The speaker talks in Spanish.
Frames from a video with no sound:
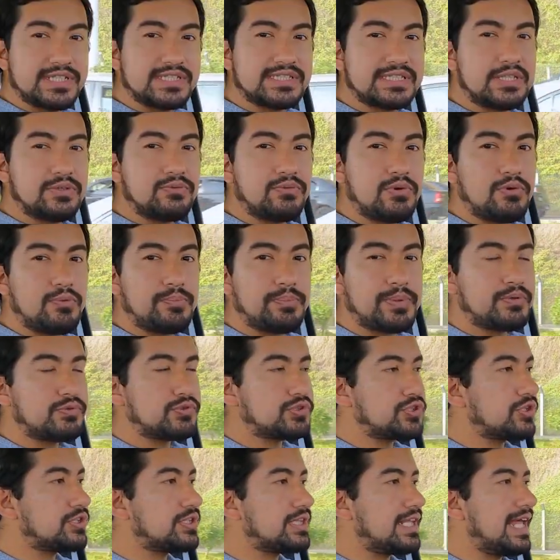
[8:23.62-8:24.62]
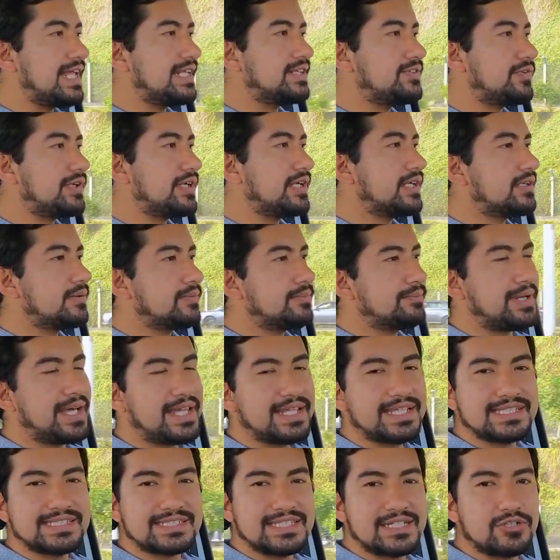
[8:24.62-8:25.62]
este nuevo Peugeot Landtrek va
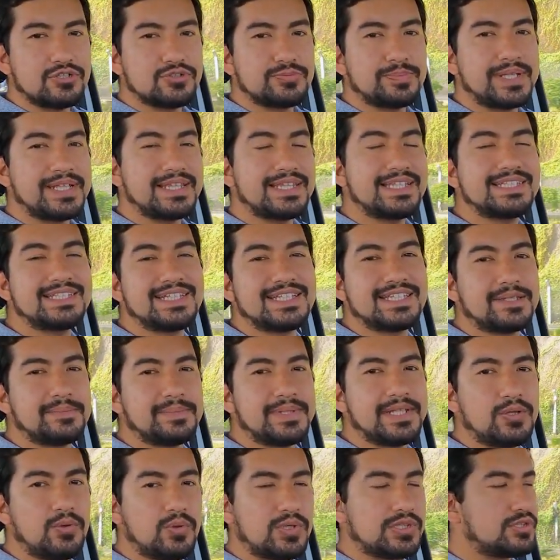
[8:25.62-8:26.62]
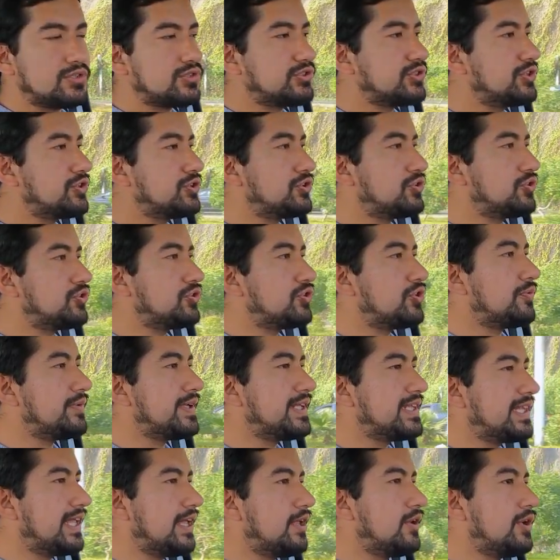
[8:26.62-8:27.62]
desde los
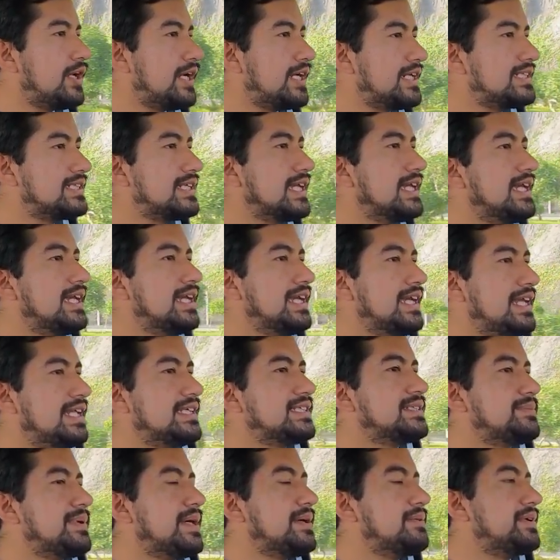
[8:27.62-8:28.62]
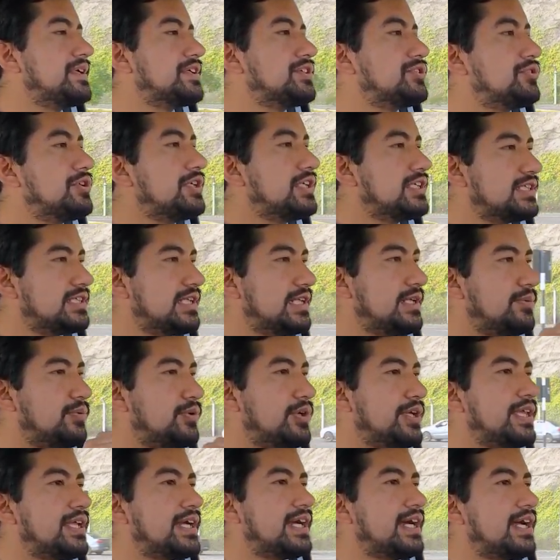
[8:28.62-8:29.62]
27.490 dólares y las demás versiones les
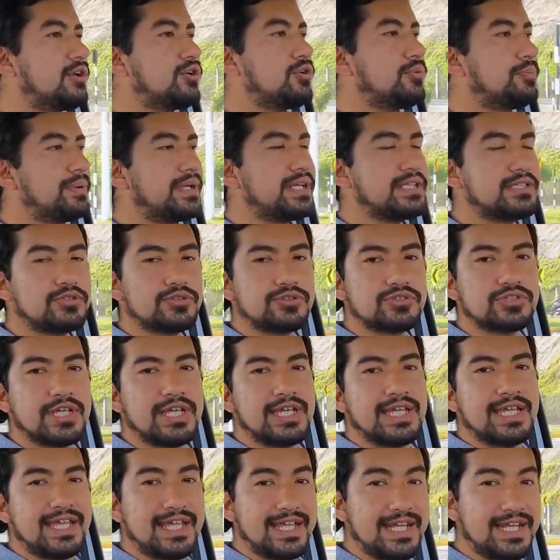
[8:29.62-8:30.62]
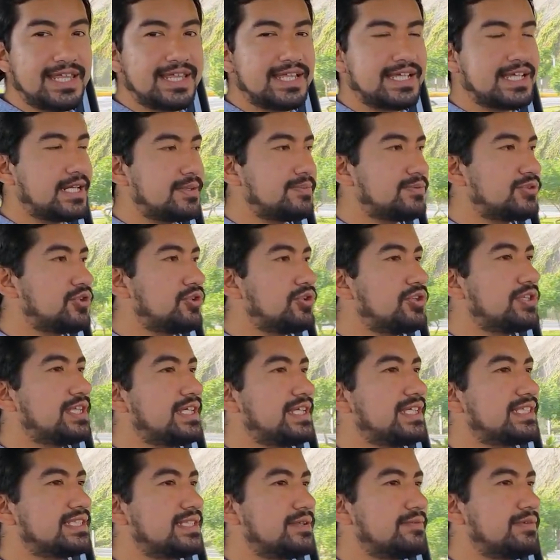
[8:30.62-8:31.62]
voy a dejar los precios en la descripción de este